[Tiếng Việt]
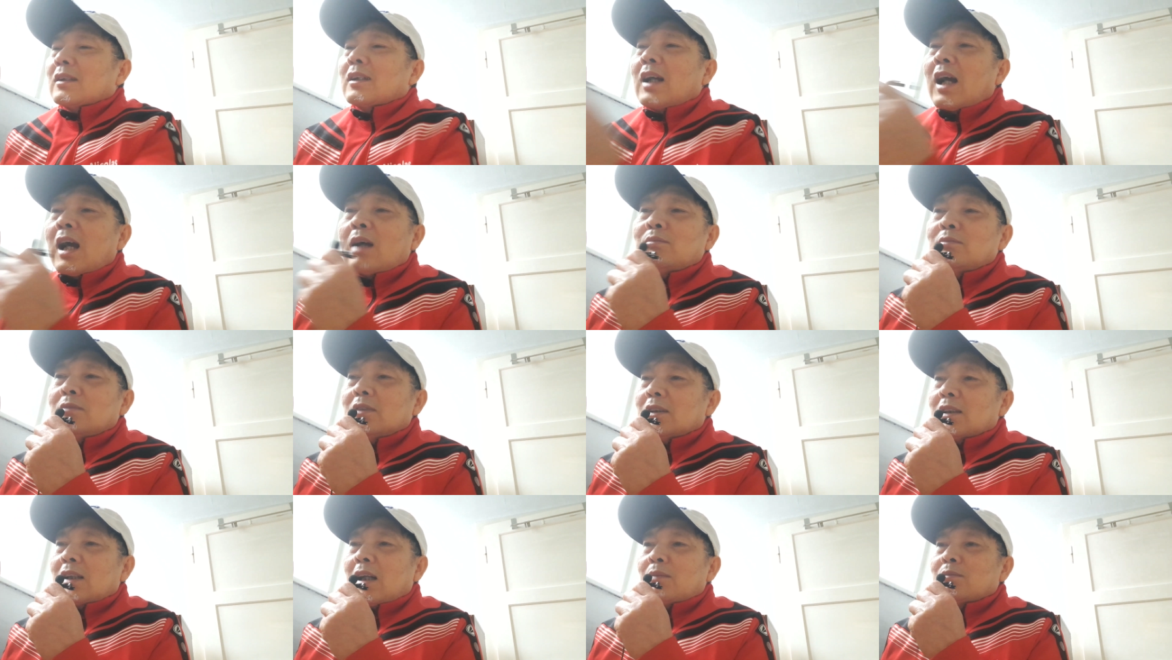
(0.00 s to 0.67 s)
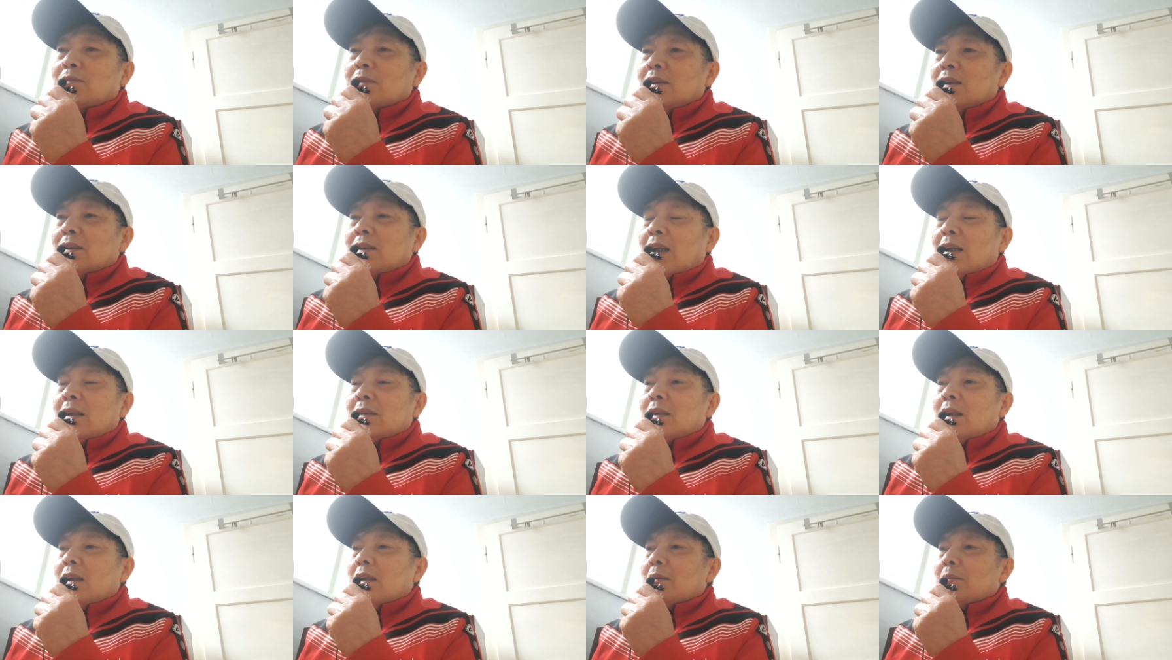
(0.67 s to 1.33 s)
không không đưa
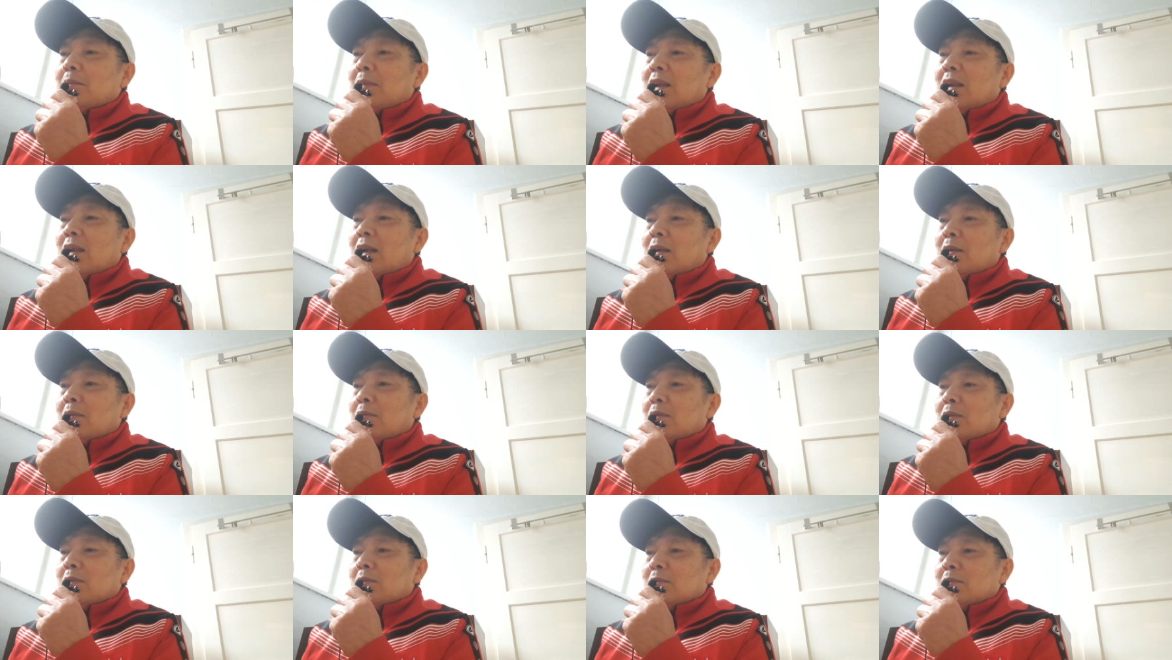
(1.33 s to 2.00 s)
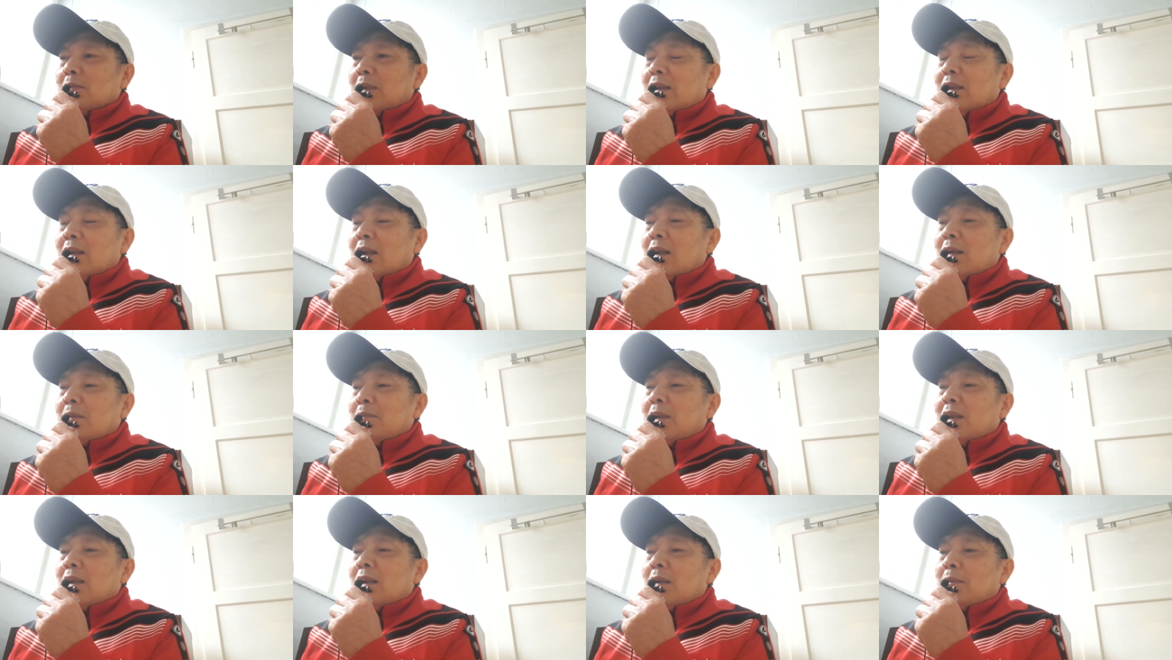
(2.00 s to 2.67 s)
thể chia bây giờ bây
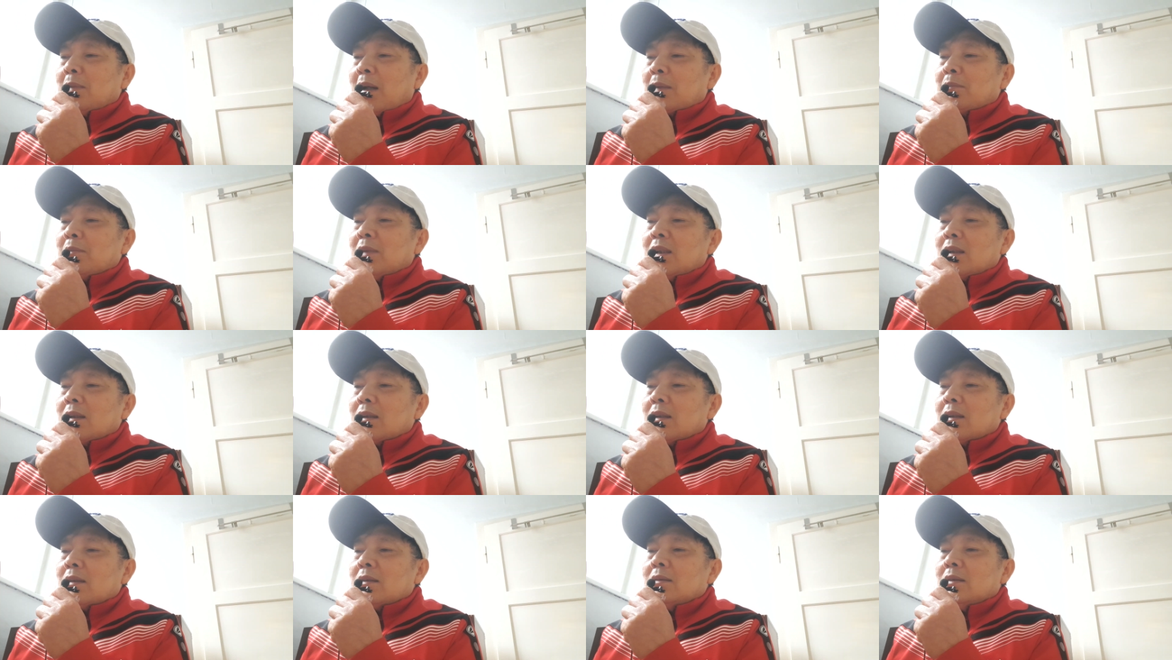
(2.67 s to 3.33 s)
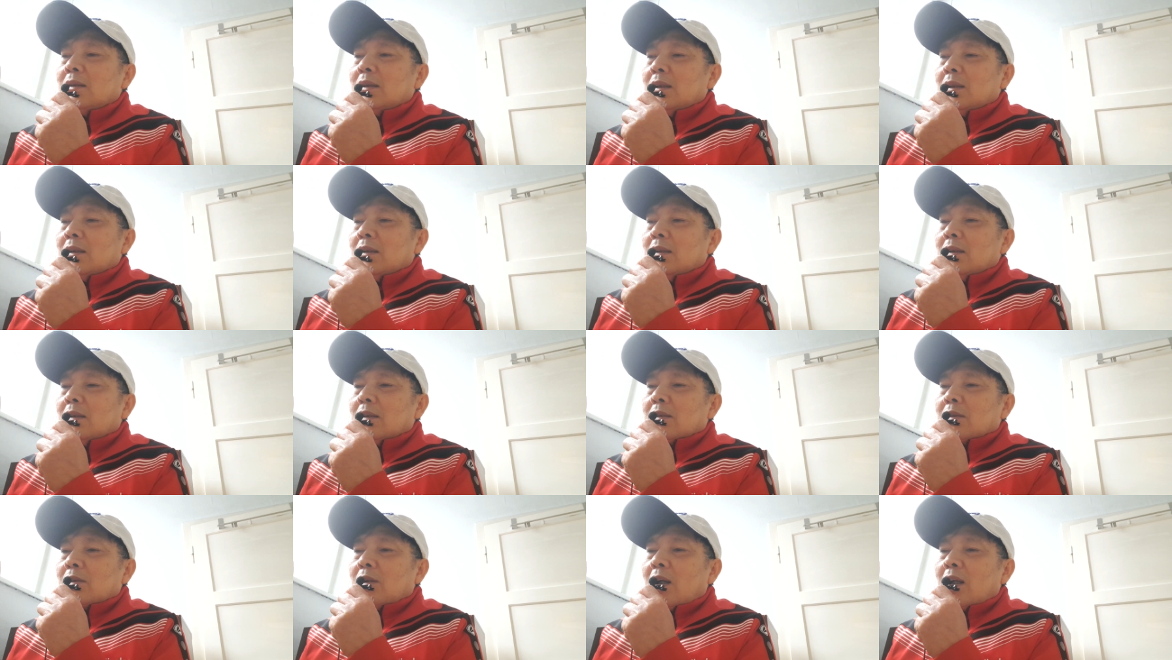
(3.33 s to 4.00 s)
giờ bây giờ bạn biết rồi đó
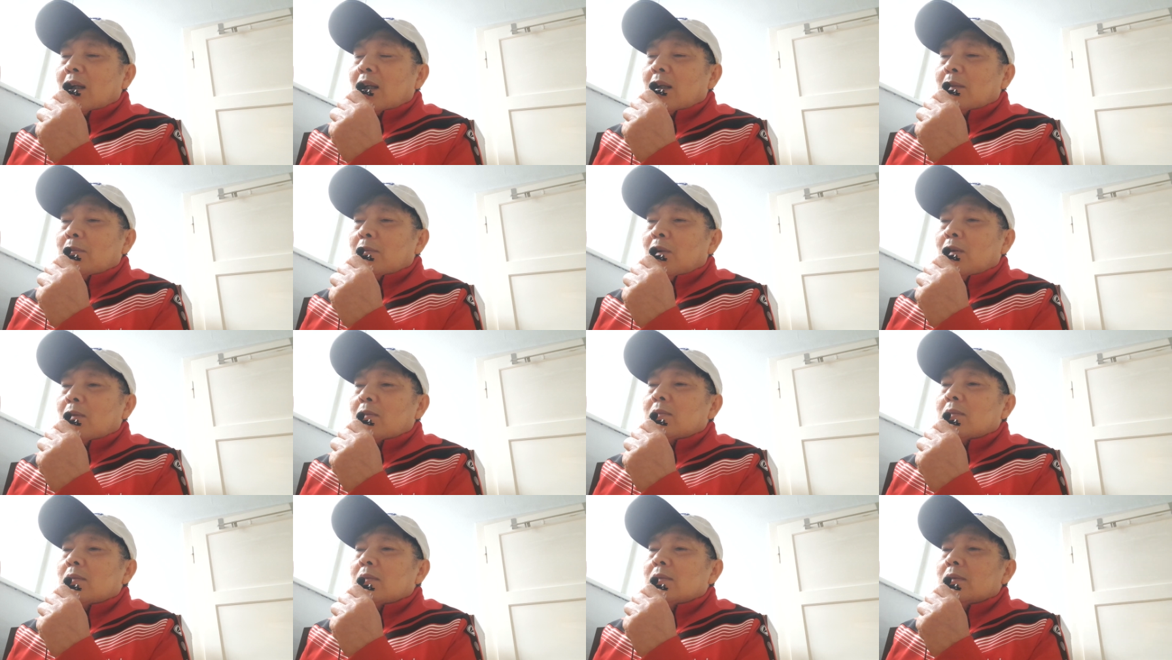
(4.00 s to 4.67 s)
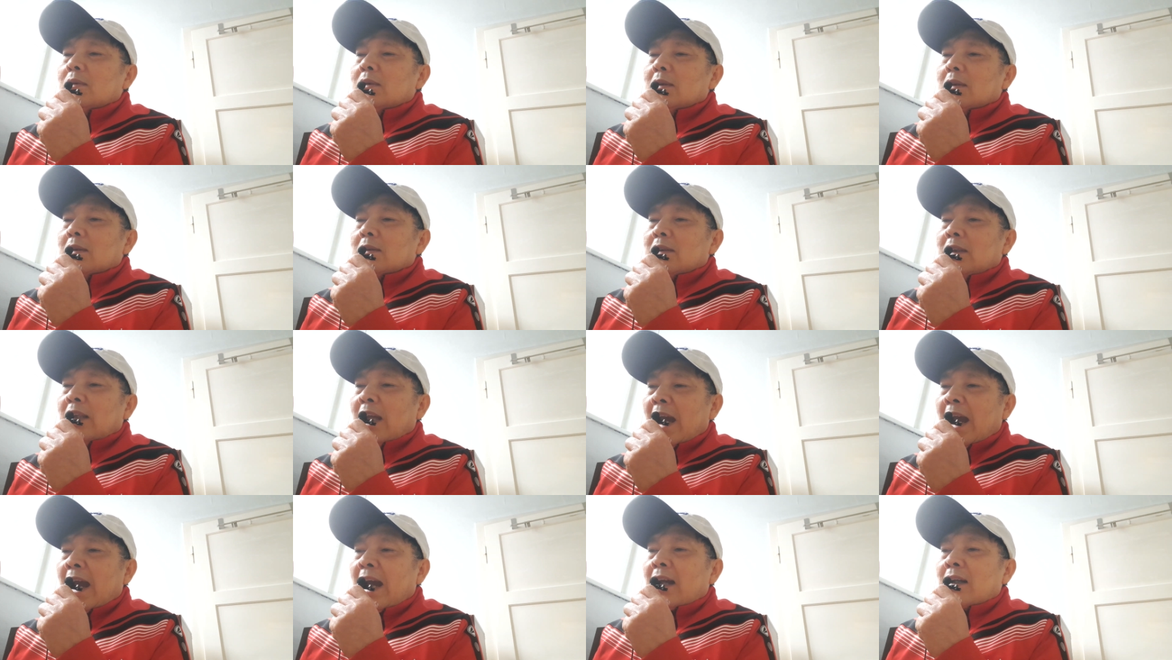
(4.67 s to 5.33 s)
đó là một
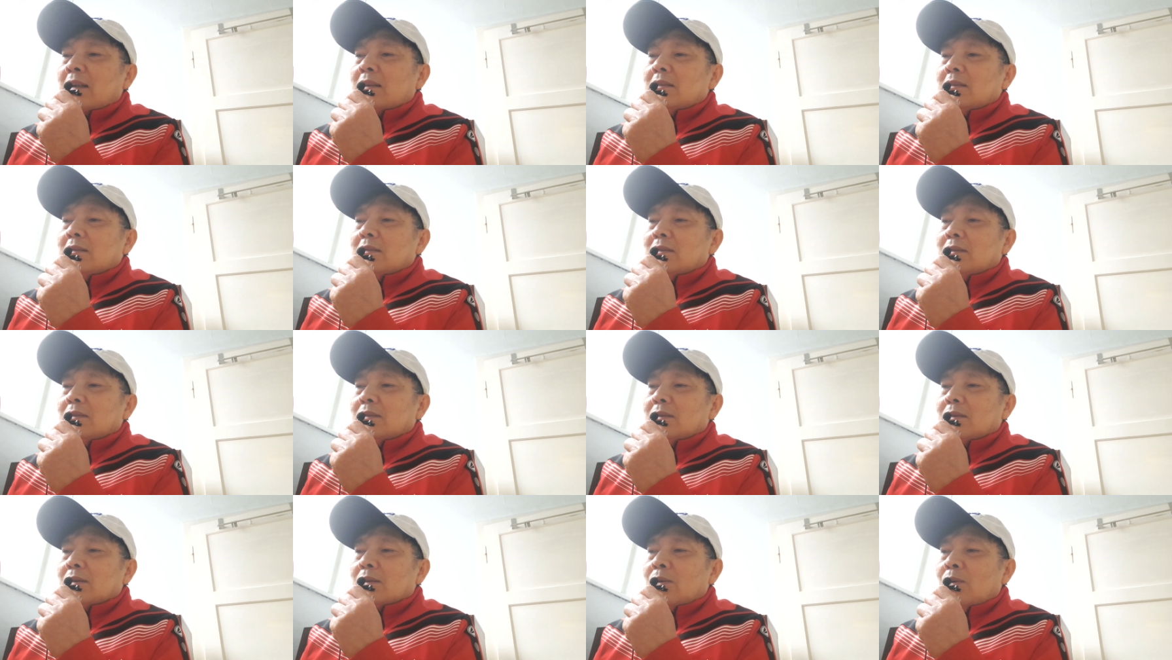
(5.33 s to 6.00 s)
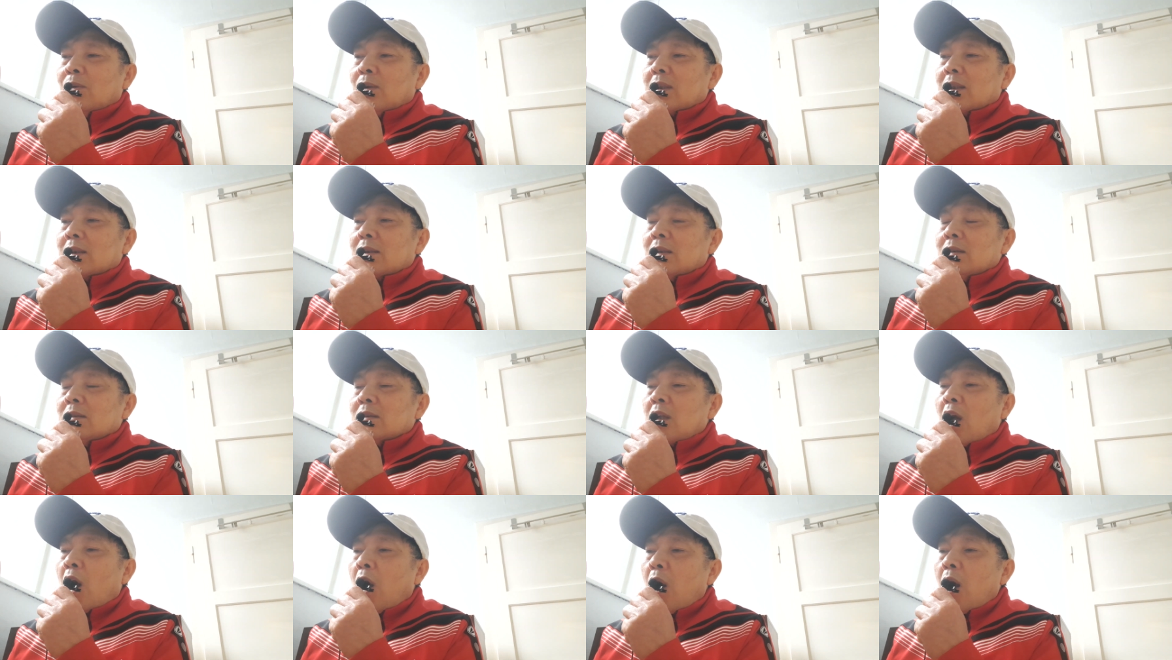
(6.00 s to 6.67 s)
dạng của cái
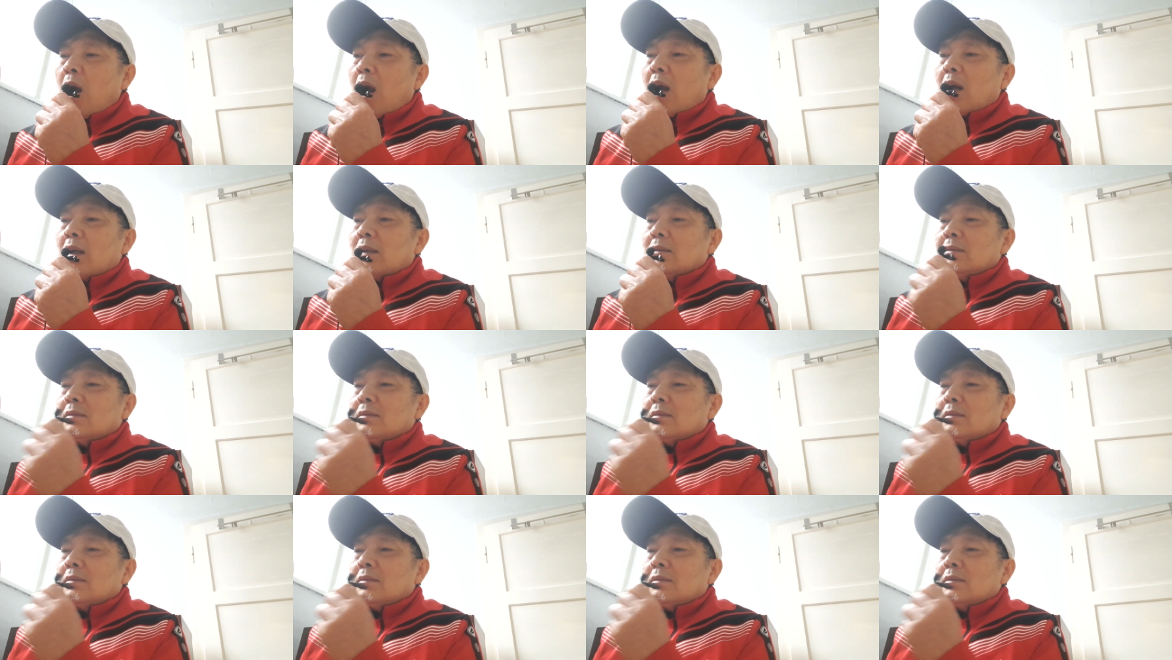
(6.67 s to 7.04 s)
từ có